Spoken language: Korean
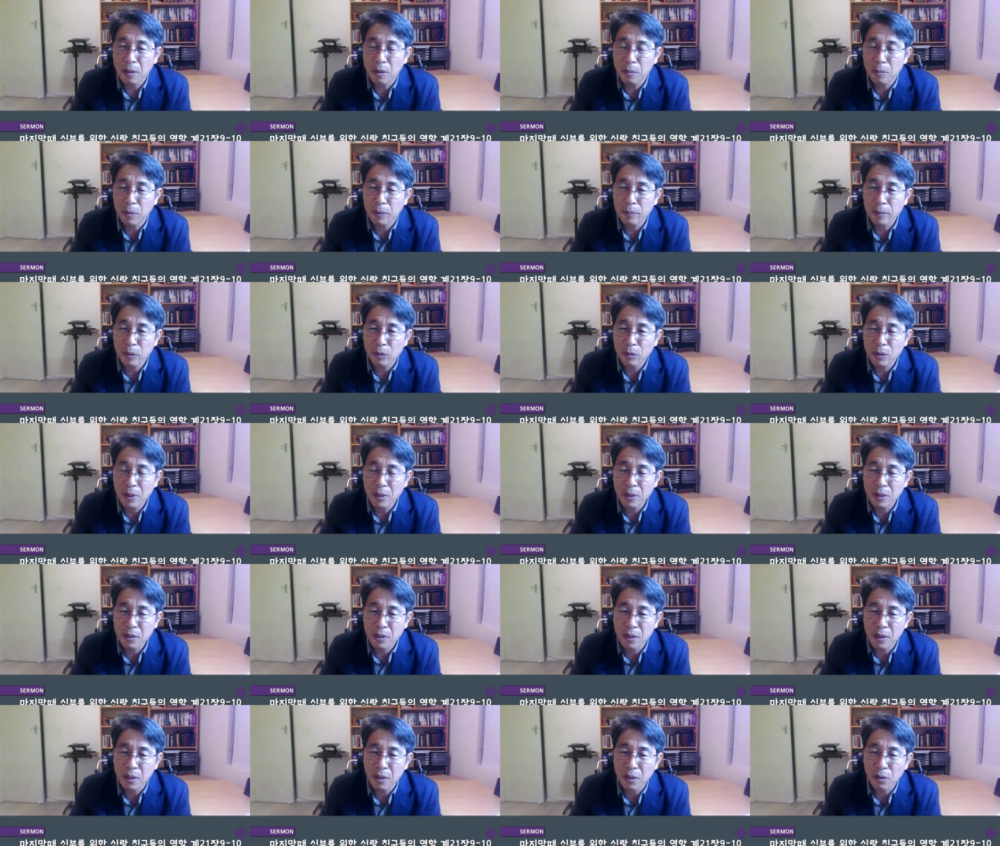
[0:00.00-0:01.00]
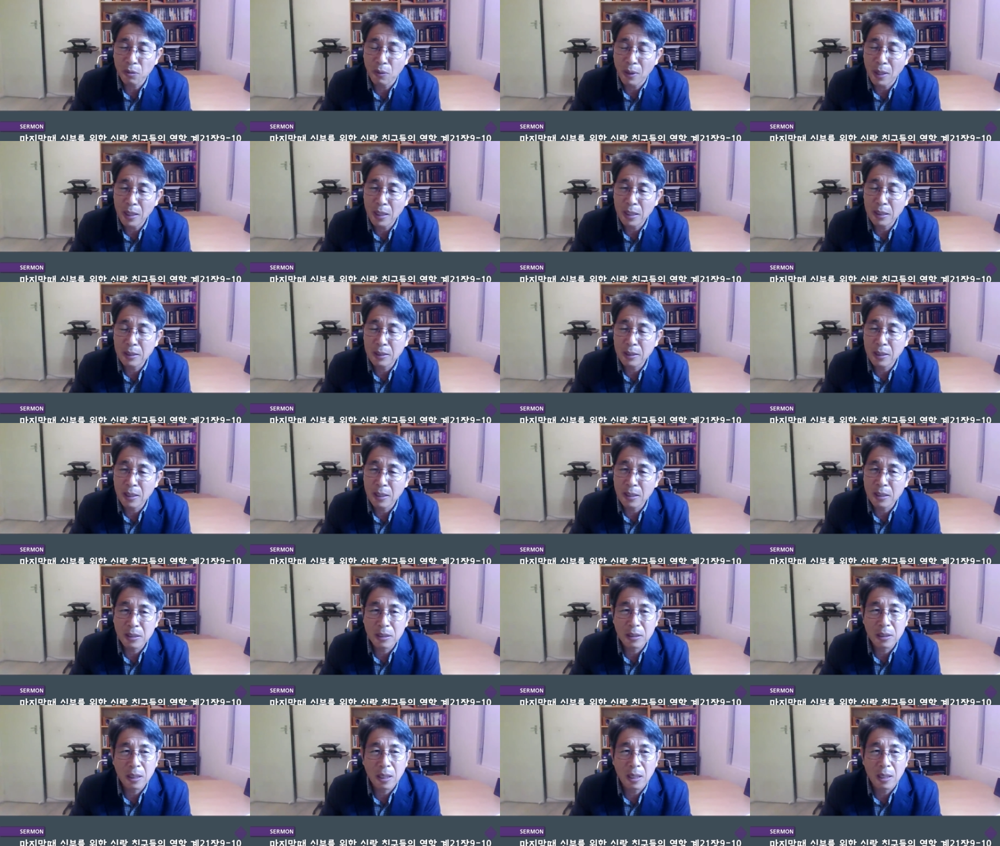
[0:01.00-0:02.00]
이런 걸 보면 우리는 7년
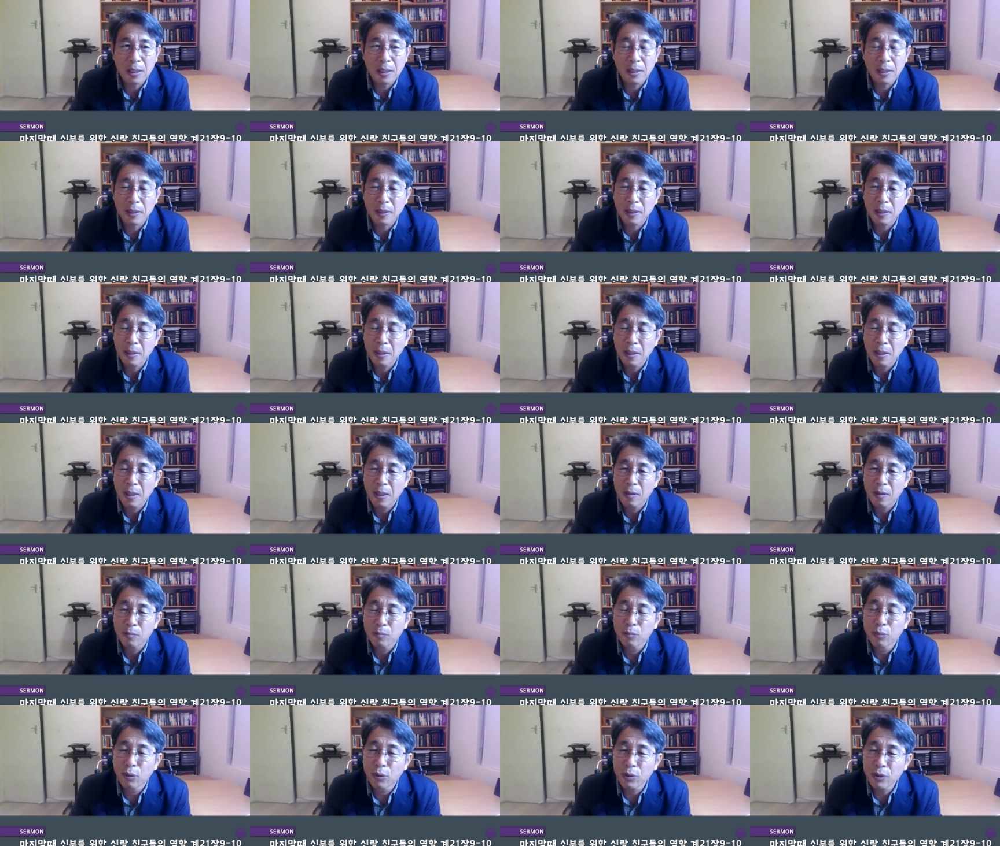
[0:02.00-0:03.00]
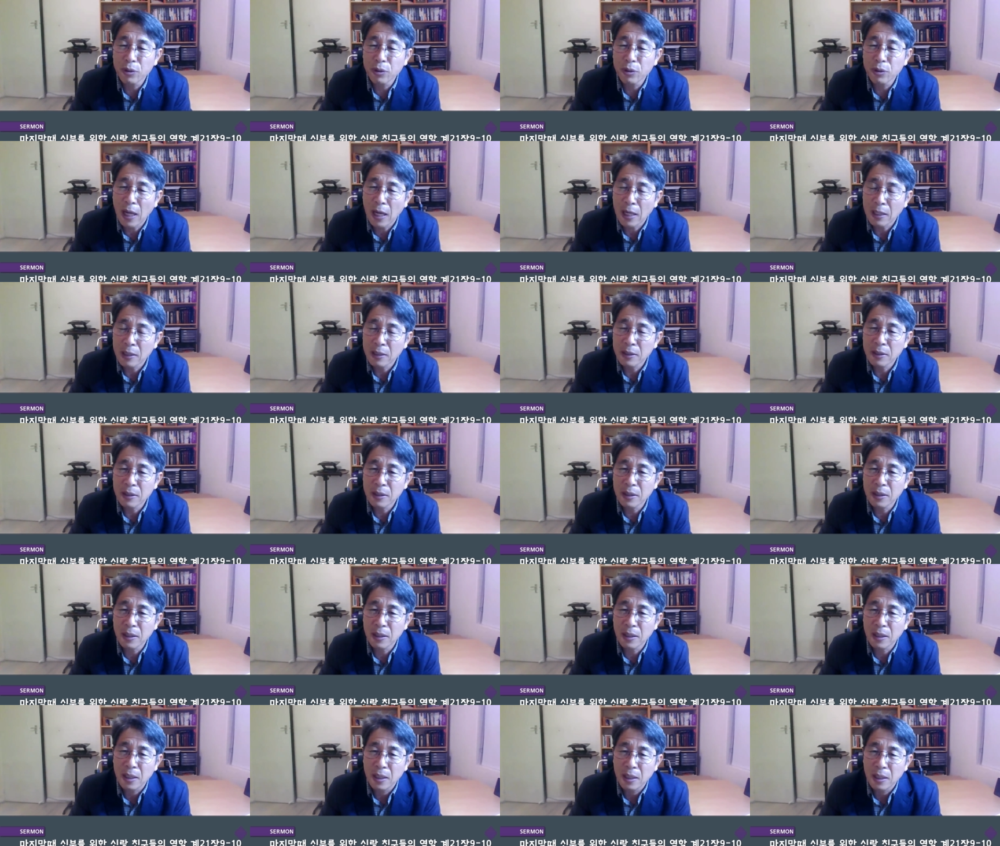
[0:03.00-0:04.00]
환란이라는 시간이 무엇을
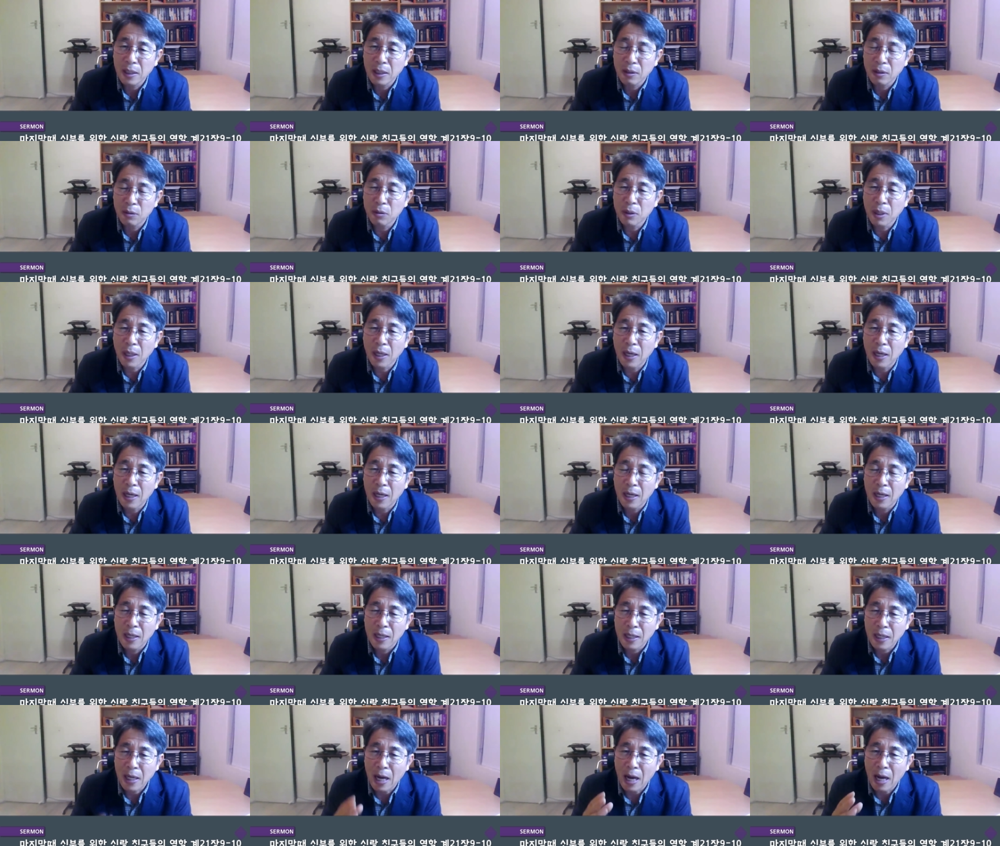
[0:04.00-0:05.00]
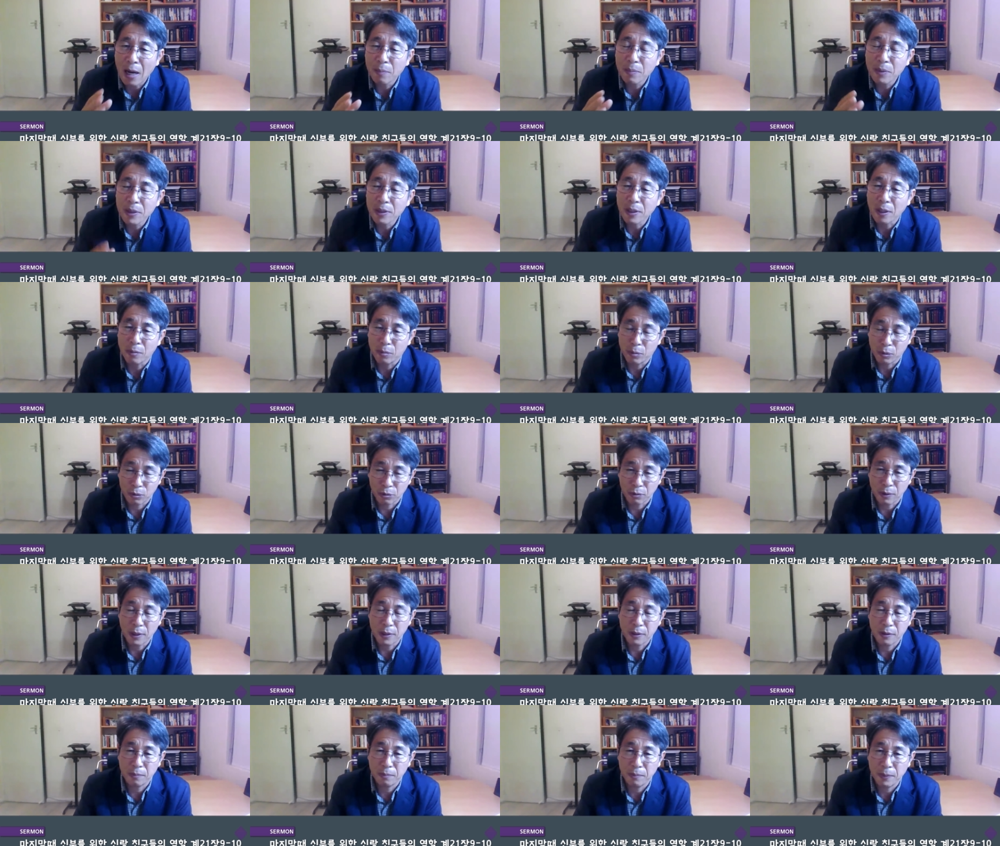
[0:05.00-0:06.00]
하는지 우리가 감을
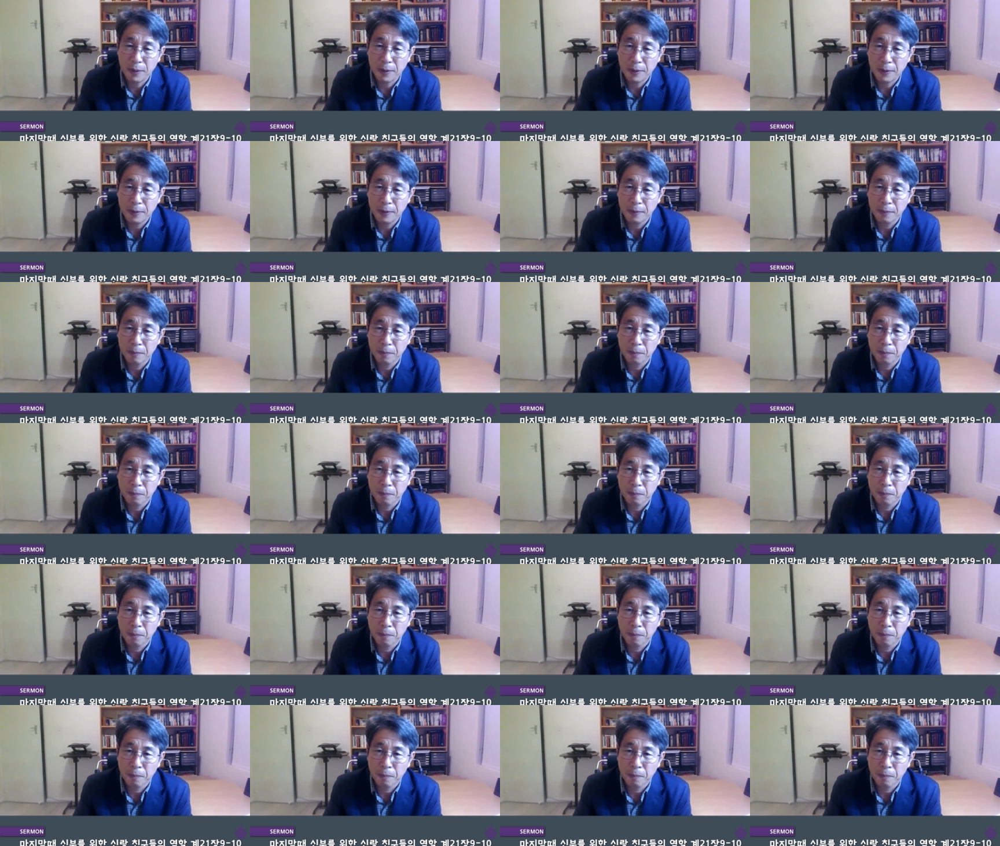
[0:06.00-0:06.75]
잡을 수가 있습니다.